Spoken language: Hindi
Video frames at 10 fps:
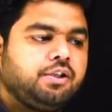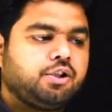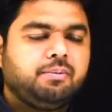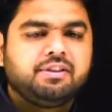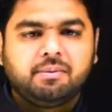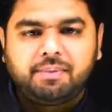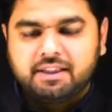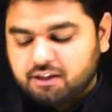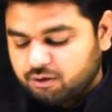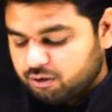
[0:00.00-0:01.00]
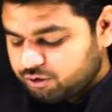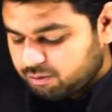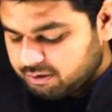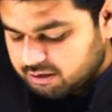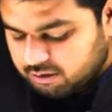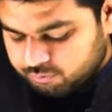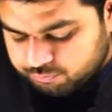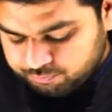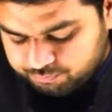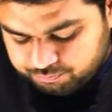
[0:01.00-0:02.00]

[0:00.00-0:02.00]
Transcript: तो मैं इसमें पाइथागोरस थ्योरम लगाऊं